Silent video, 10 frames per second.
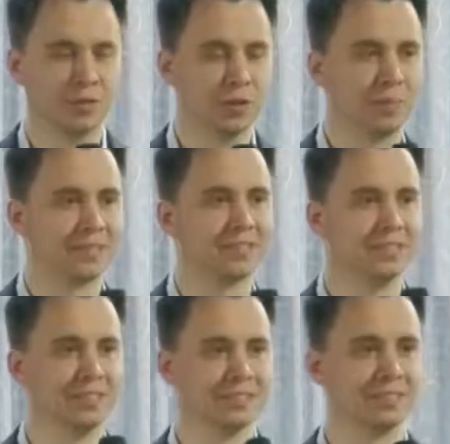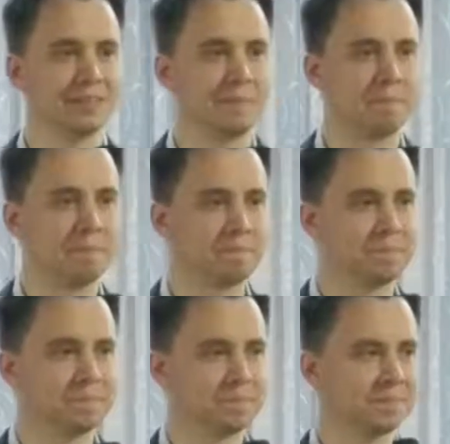Tag der Woche passiert ist?
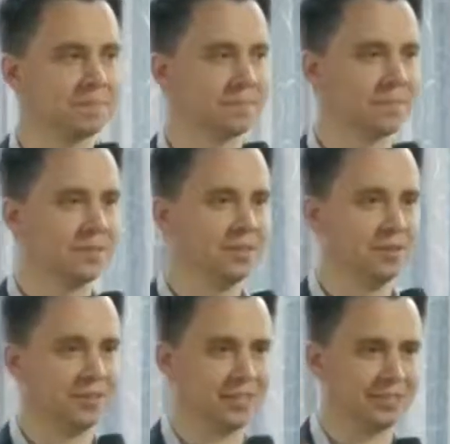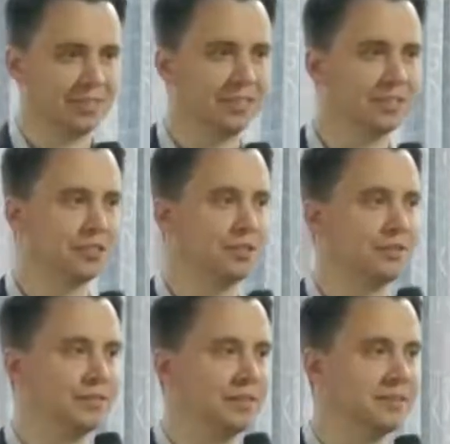Gott hat das Licht
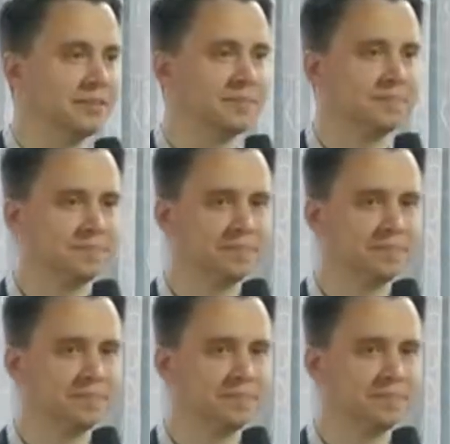geschaffen.